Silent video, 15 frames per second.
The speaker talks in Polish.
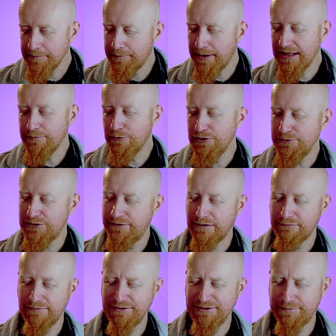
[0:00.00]
Pan moim
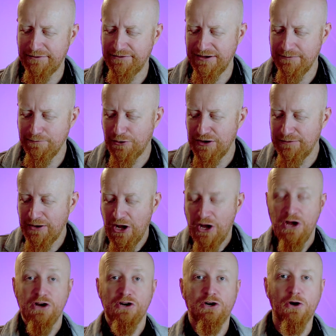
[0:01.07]
światłem i zbawieniem moim,
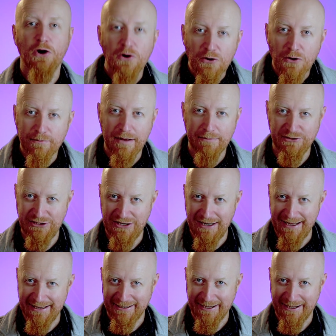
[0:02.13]
kogo mam się
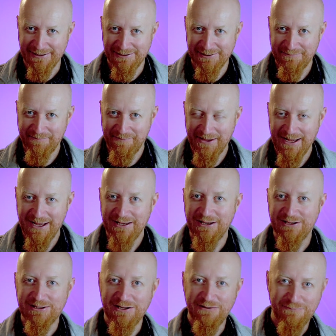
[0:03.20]
lękać?
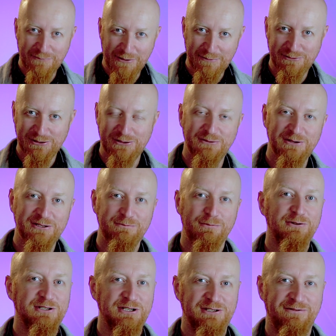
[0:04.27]
Jeżeli w moim życiu jest
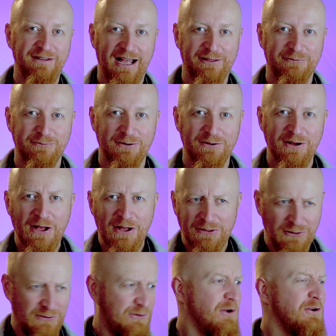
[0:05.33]
Boże światło,
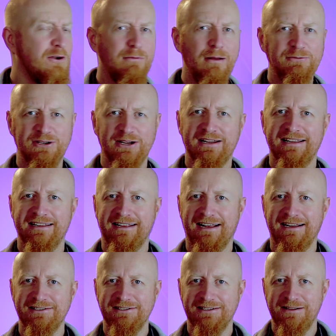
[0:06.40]
to kogo mam się
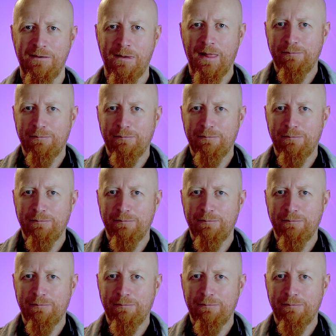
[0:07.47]
lękać?